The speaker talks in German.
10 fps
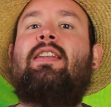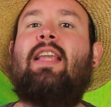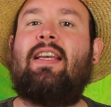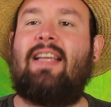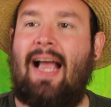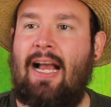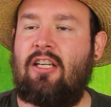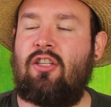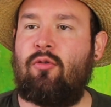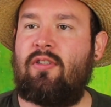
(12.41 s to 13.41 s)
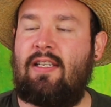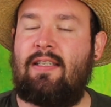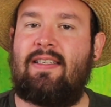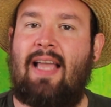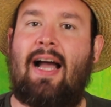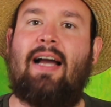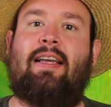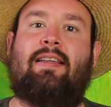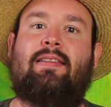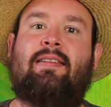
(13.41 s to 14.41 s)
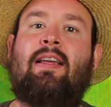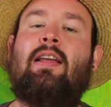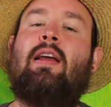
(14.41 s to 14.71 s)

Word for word: den Kaktus des Jahres.